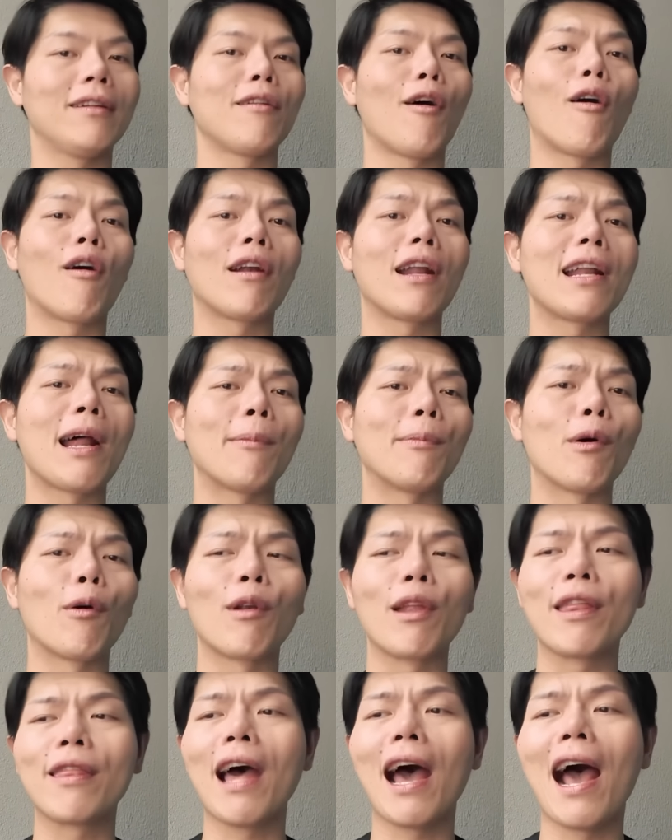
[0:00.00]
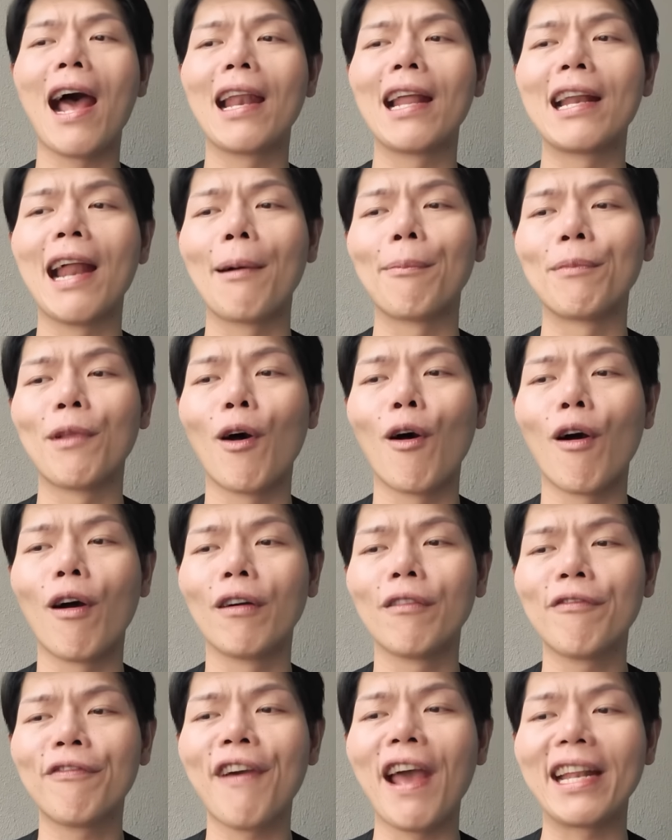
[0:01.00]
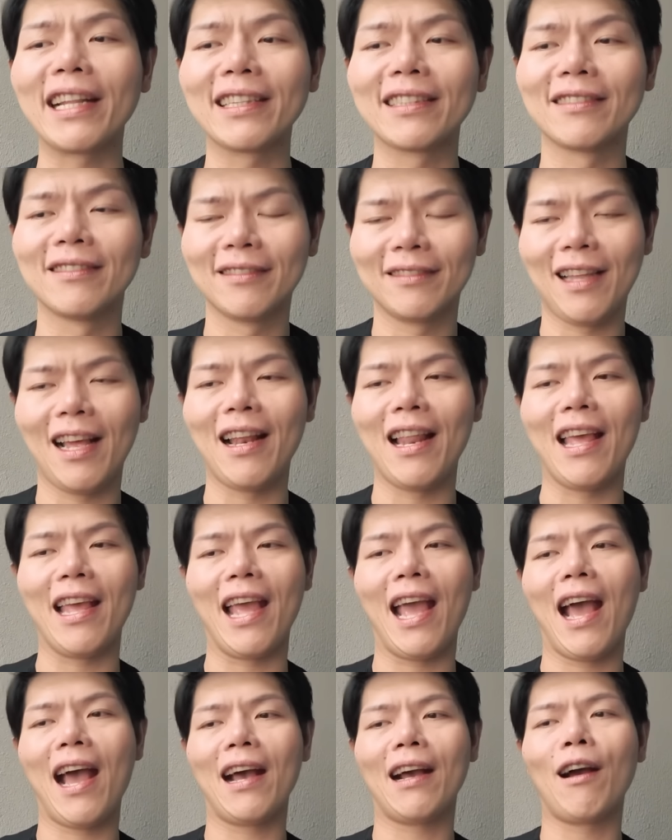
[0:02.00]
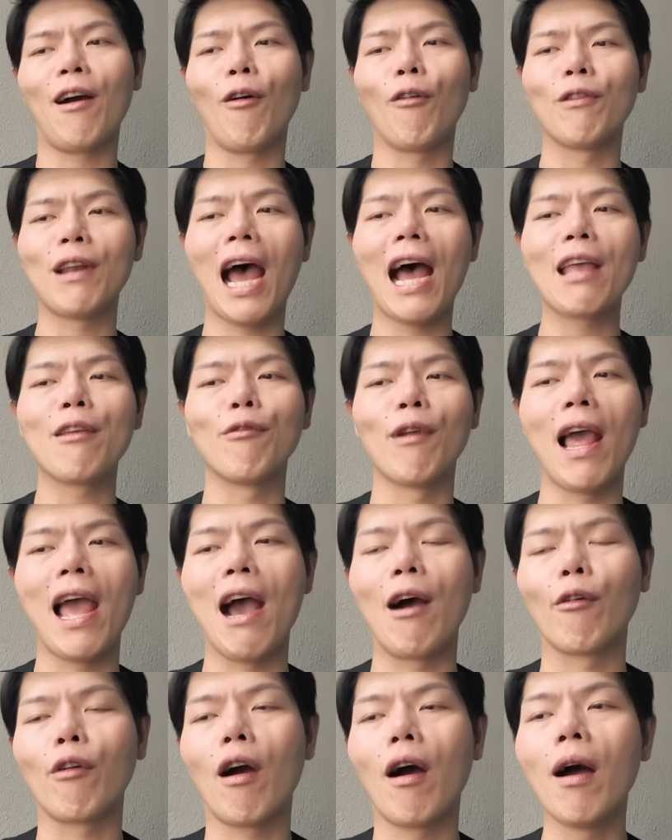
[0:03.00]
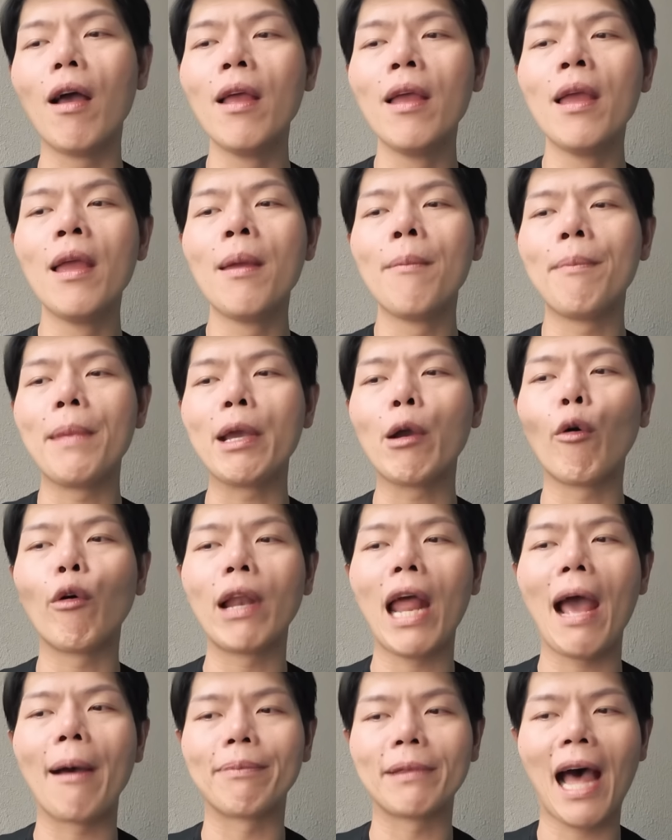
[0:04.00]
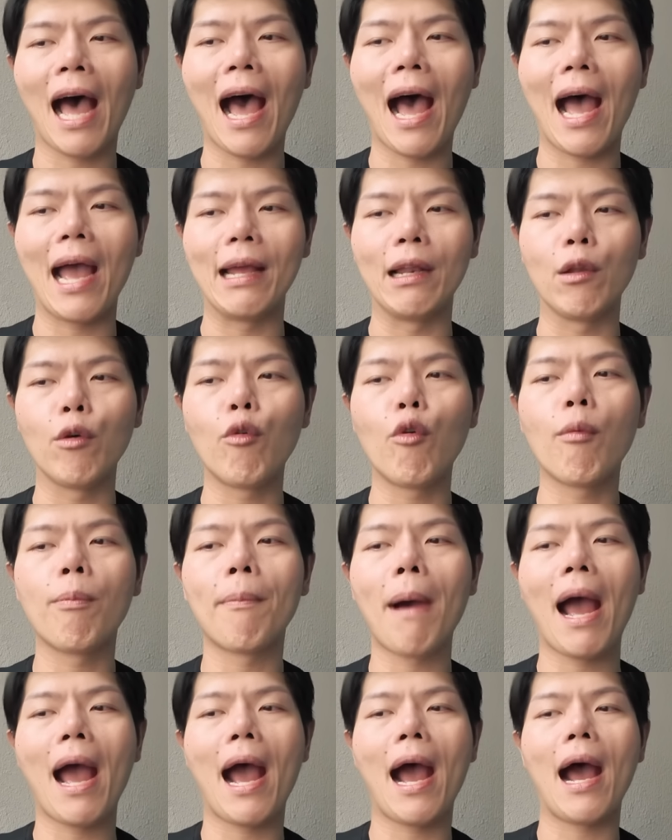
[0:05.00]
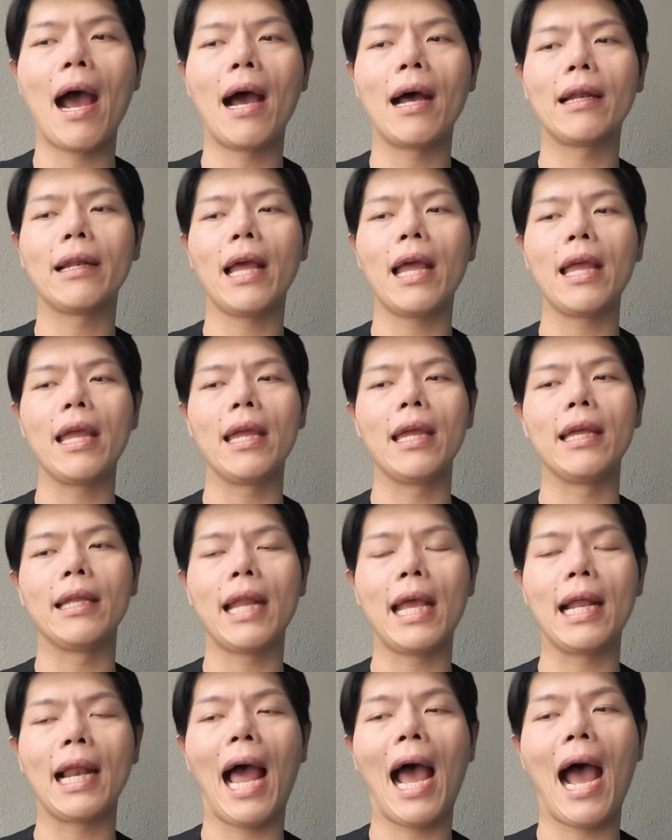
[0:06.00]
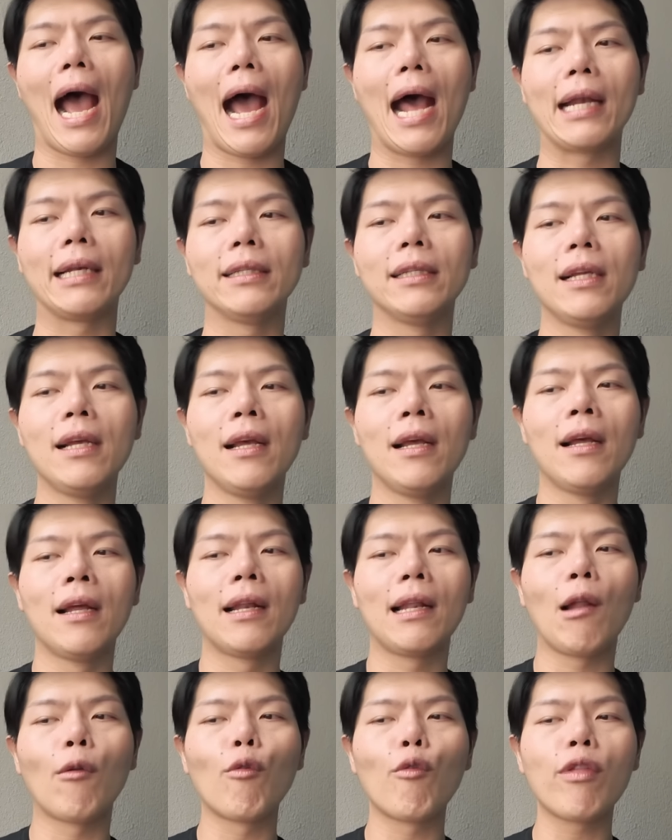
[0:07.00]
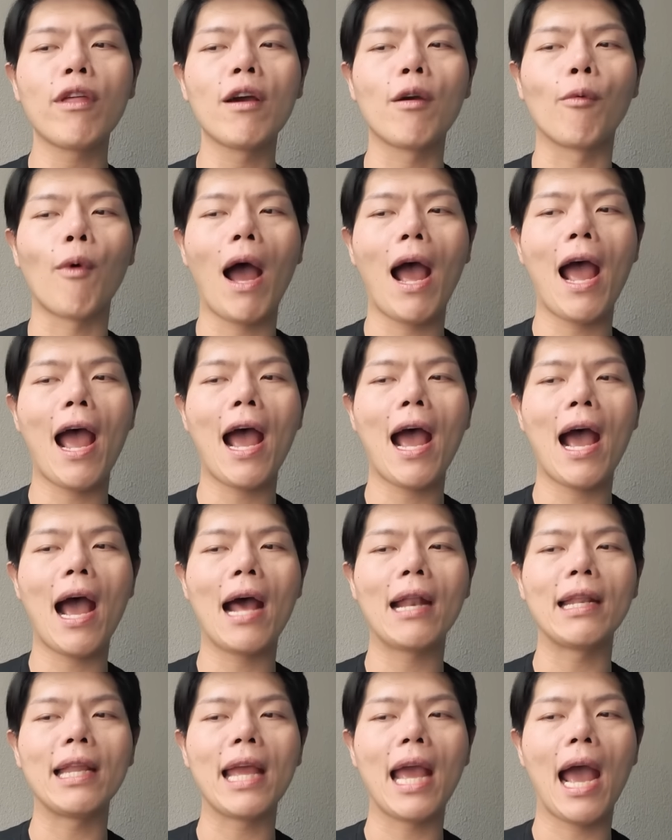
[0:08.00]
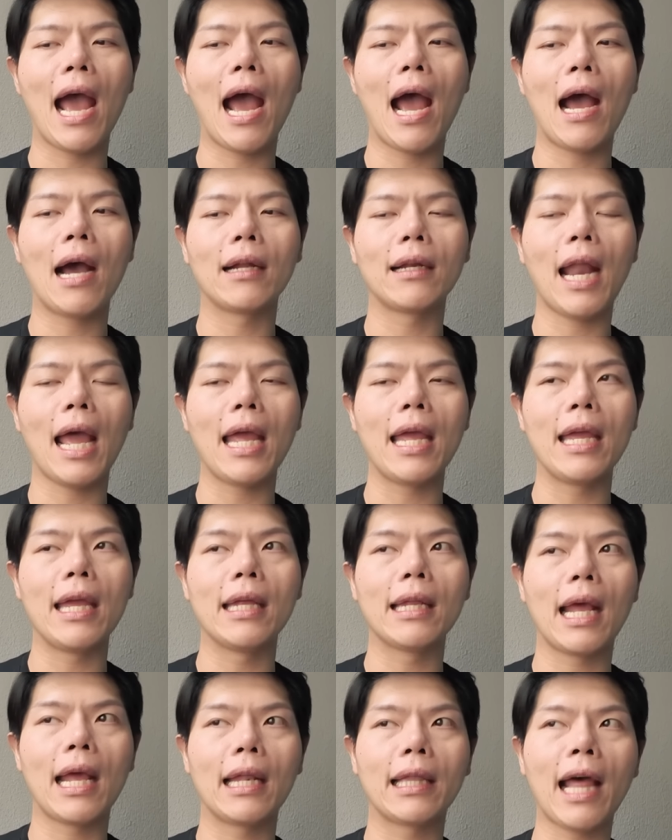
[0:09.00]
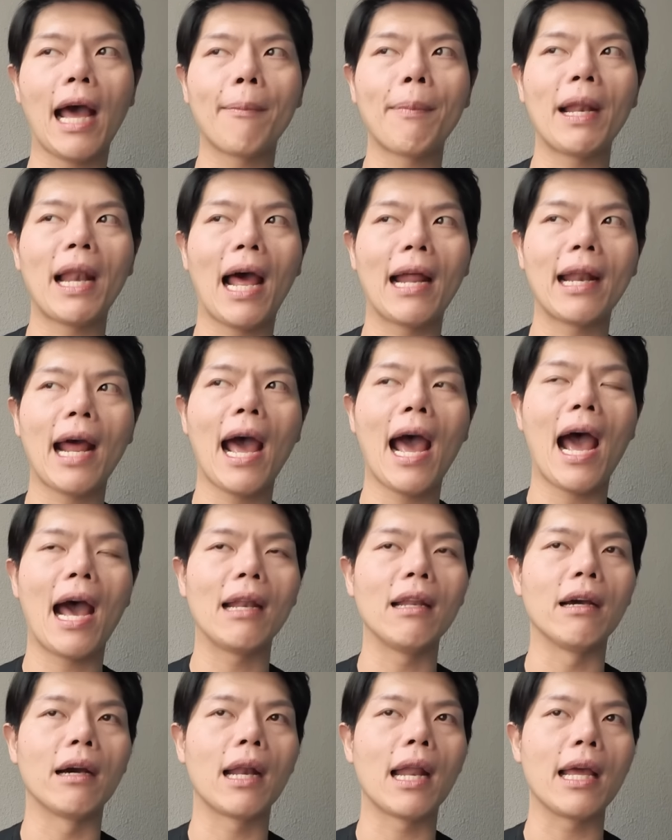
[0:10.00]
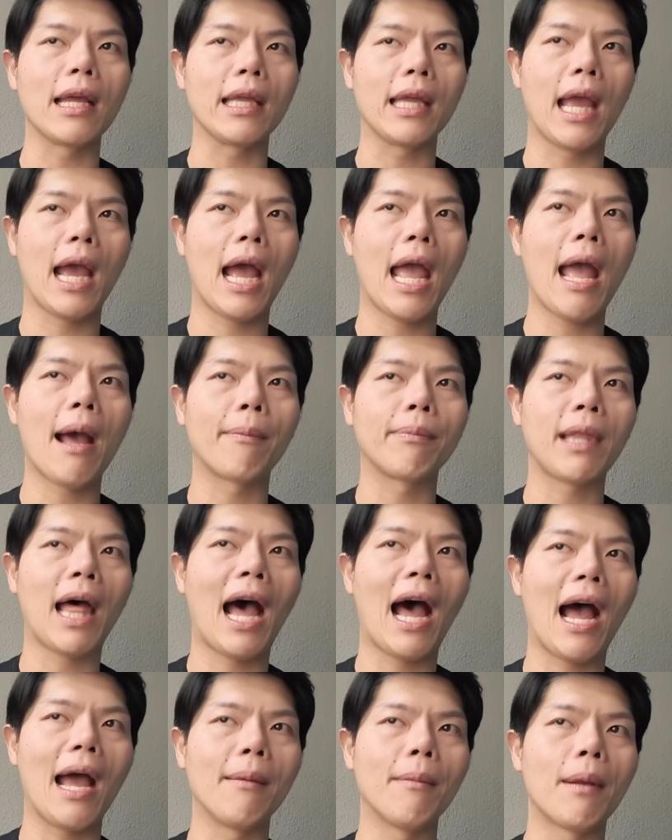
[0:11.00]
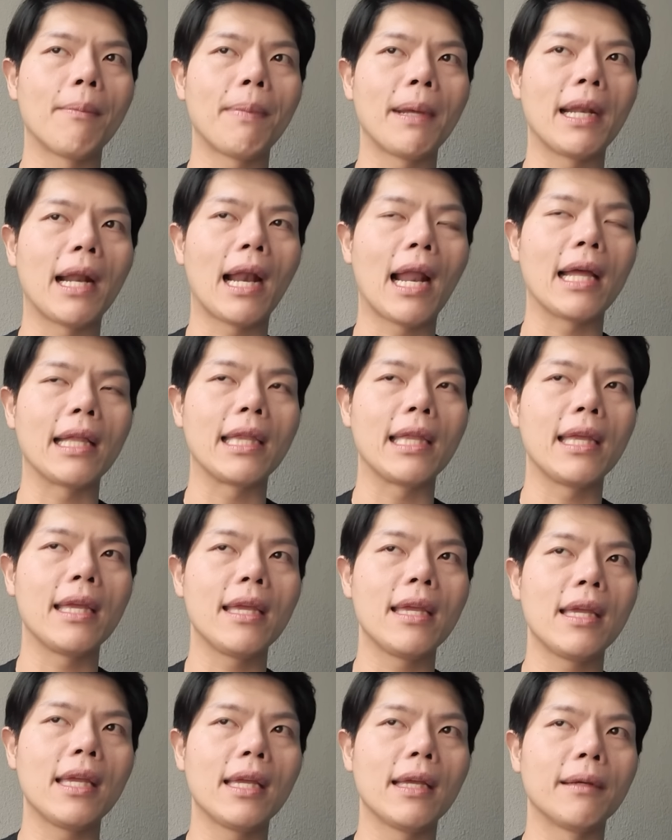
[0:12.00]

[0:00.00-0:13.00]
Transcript: น้องระดับน้องลิซ่าระดับน้องเฟดอะไรเงี้ยเขาได้อยู่แล้วก็มีคนแอบถ่ายรูปมาในร้านเรารู้สึกว่าอันเนี้ยในถ้าเป็นร้านอาหารหรืออะไรเงี้ยแอบถ่ายมันเป็นอะไรที่